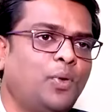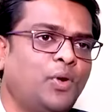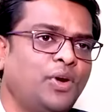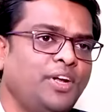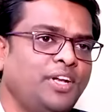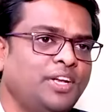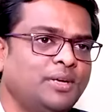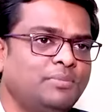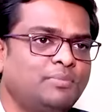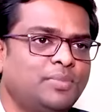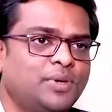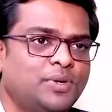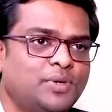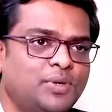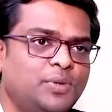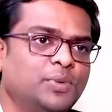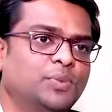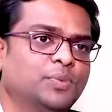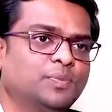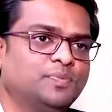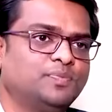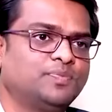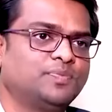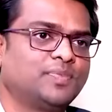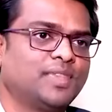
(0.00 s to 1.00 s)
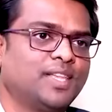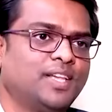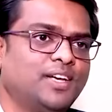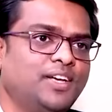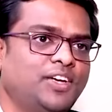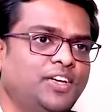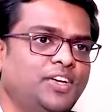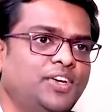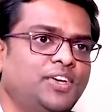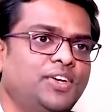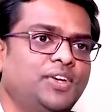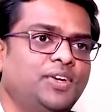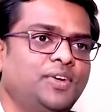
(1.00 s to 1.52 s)
పాయింట్ నెంబర్ టూ
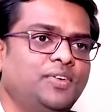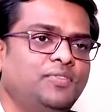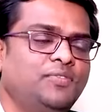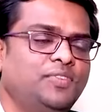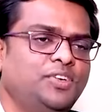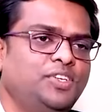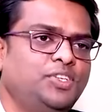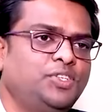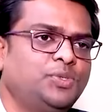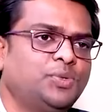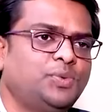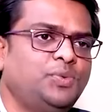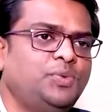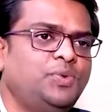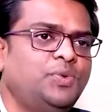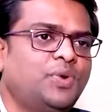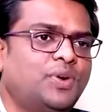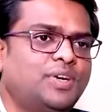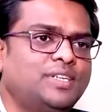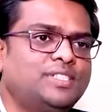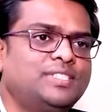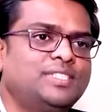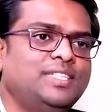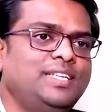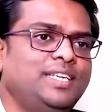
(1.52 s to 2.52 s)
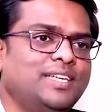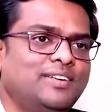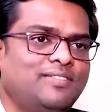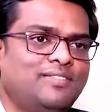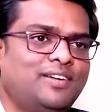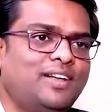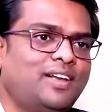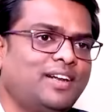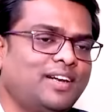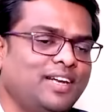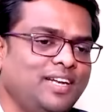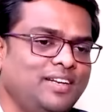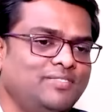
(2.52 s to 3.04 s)
వి షుడ్ నాట్ సీ
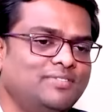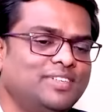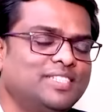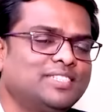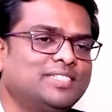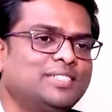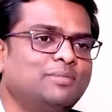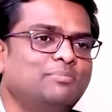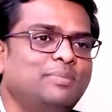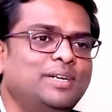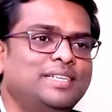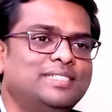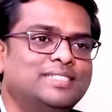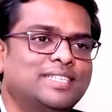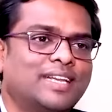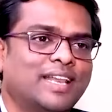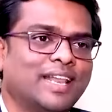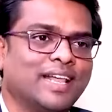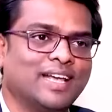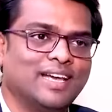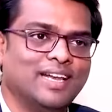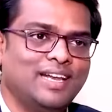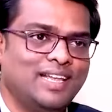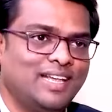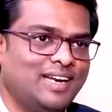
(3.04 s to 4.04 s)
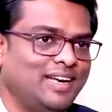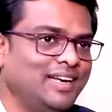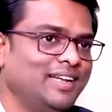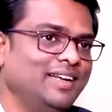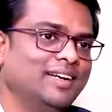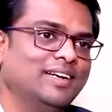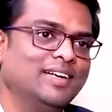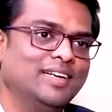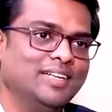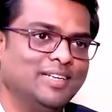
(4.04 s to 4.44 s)
అవర్ ఇన్వెస్ట్మెంట్స్ రెగ్యులర్లీ